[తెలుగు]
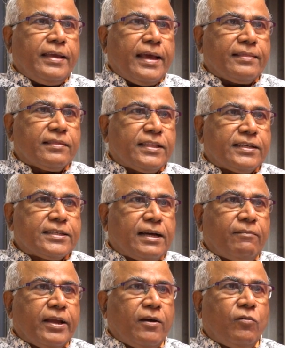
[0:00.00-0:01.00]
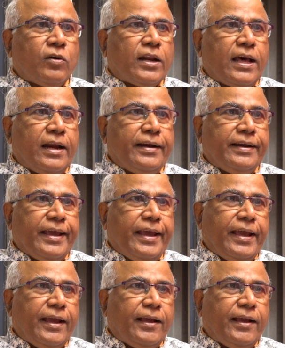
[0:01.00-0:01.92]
ఎంత సమయం ఉండాలంటే